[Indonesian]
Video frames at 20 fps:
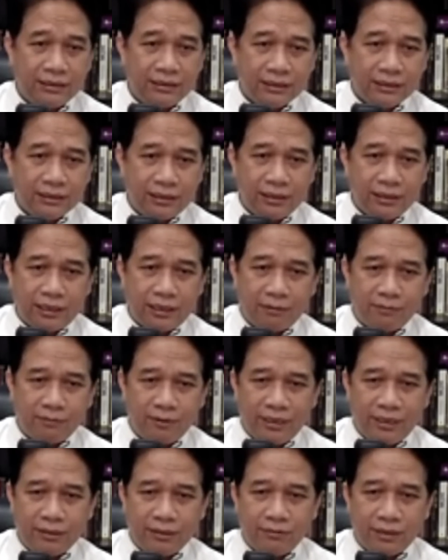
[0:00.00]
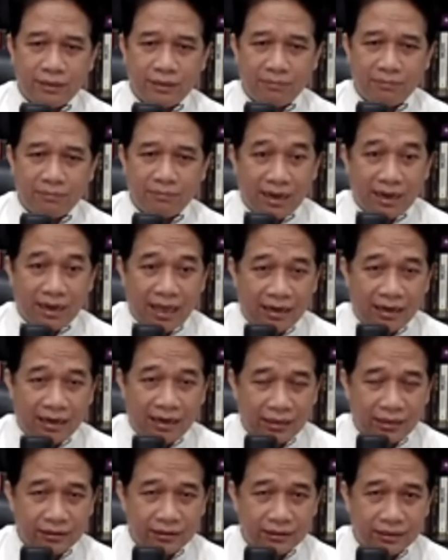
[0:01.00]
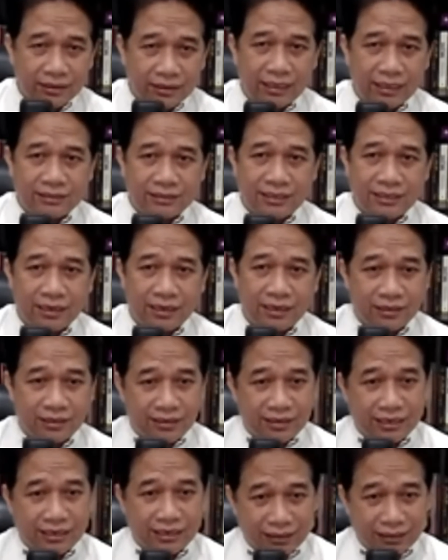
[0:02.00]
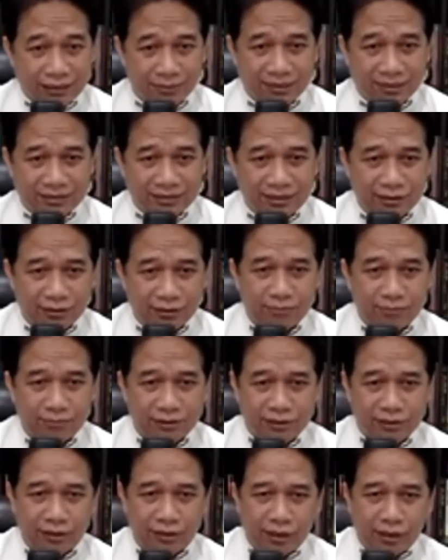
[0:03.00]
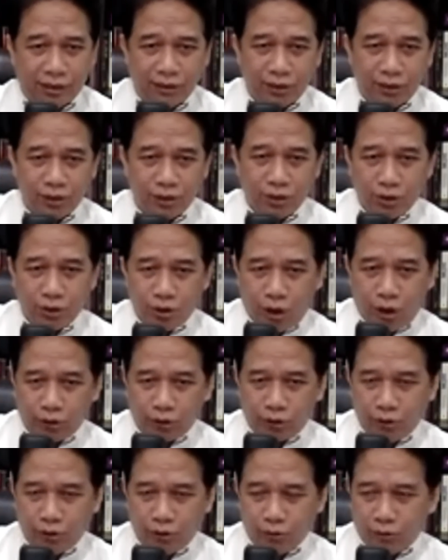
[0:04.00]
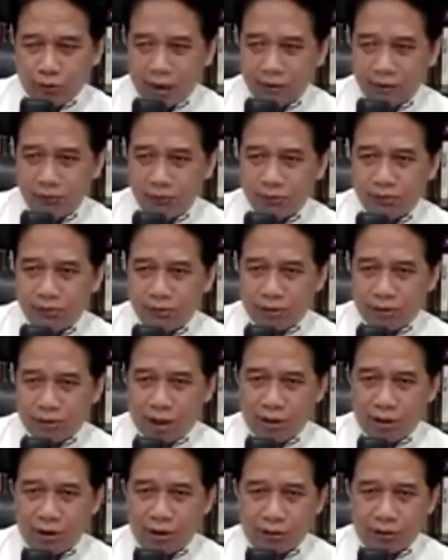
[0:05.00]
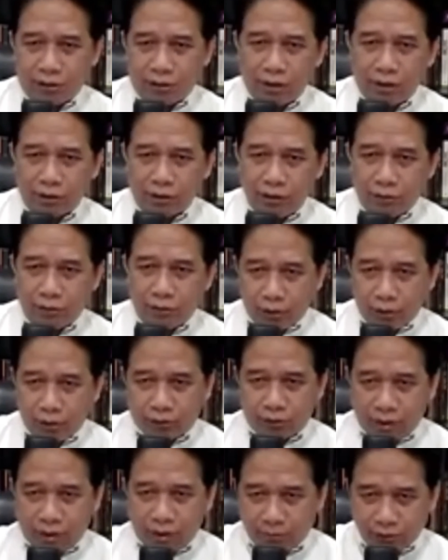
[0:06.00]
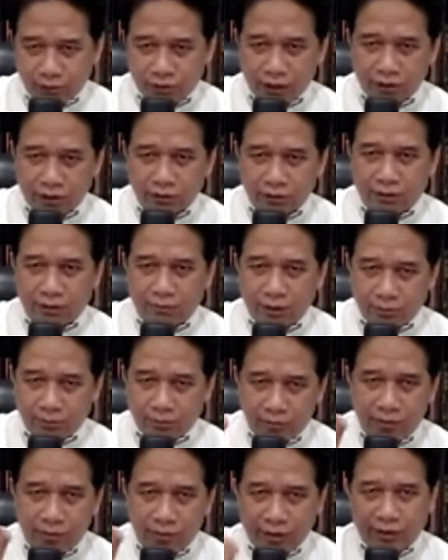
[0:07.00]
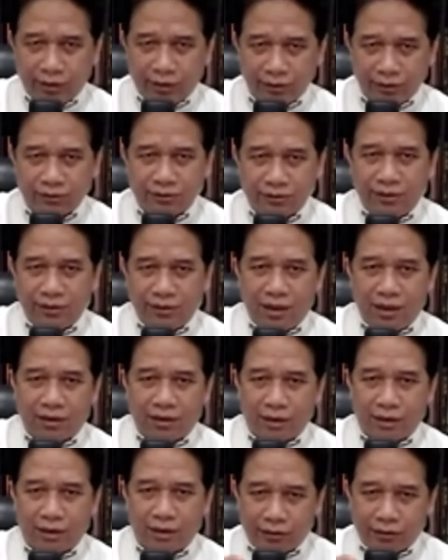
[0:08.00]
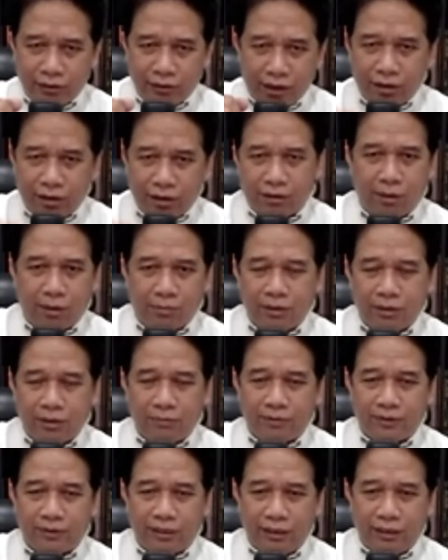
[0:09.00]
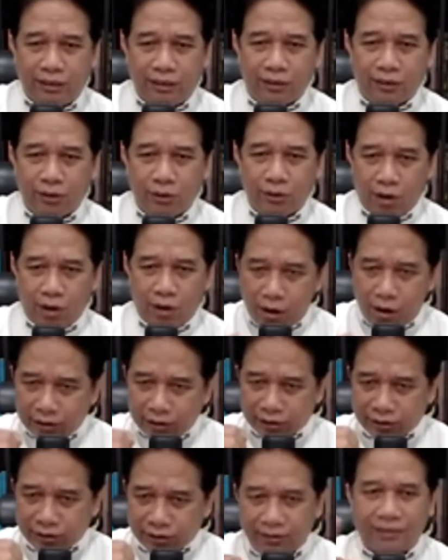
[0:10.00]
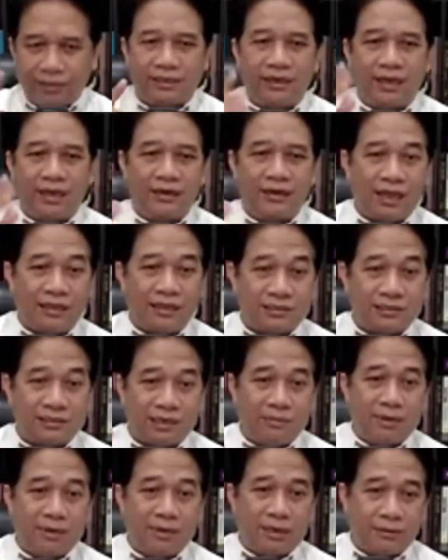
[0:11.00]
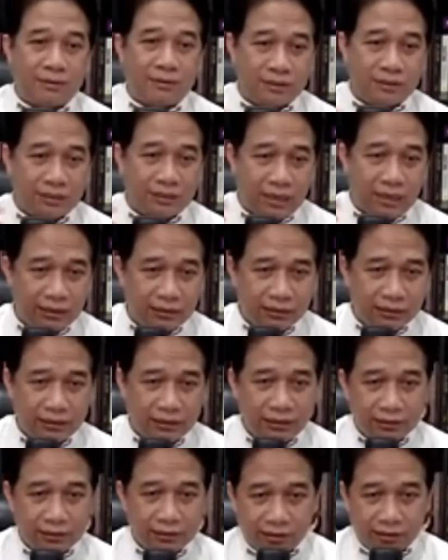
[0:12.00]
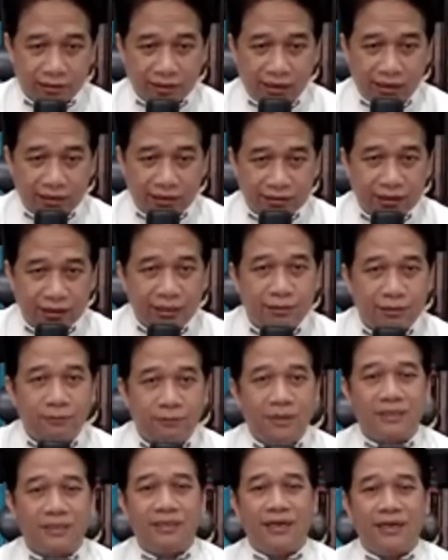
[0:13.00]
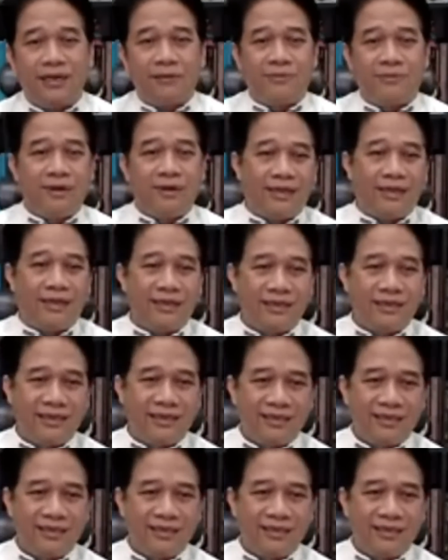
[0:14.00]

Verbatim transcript: tidak boleh itu kan melarang dengan cara kekerasan toh Mas ya toh misalnya ada orang kita halang-halangi, "Woi, kamu jangan sampai memilih si A karena dia agamanya begini." Awas ya dengan ancaman atau dengan kekerasan itu yang tidak boleh.